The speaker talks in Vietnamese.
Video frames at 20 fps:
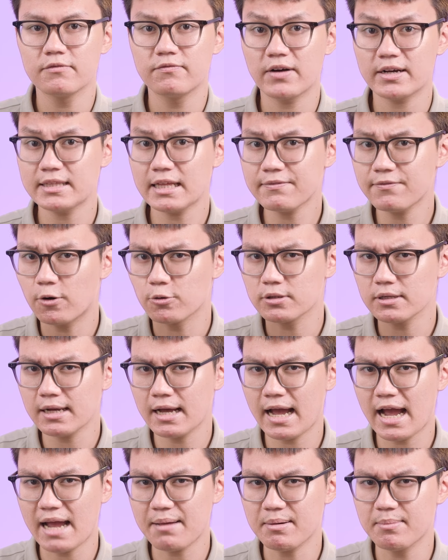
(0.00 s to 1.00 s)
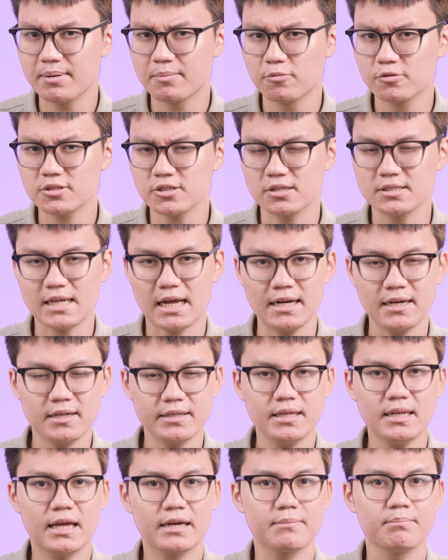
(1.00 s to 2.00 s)
Và cái tác vụ thứ hai mà mình muốn so sánh đó
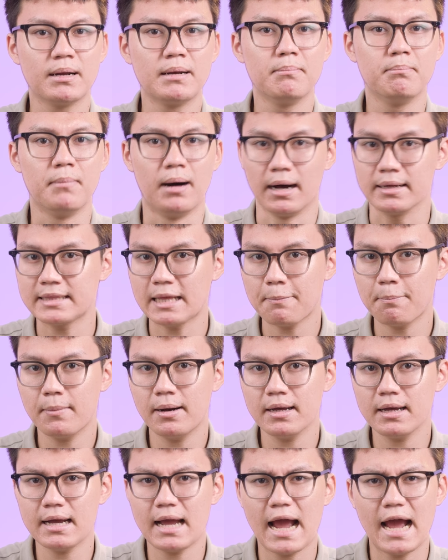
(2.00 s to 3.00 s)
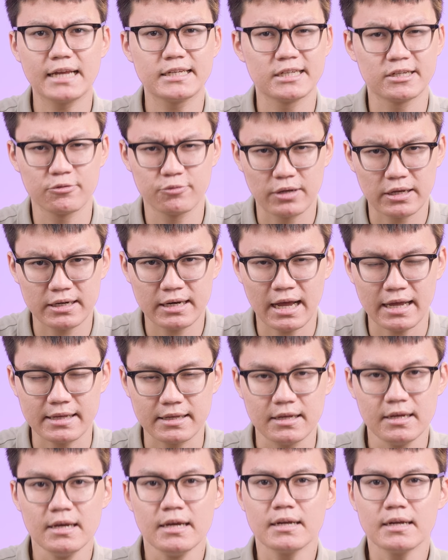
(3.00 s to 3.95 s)
chính là mình mở tab mới ở hai trình duyệt này.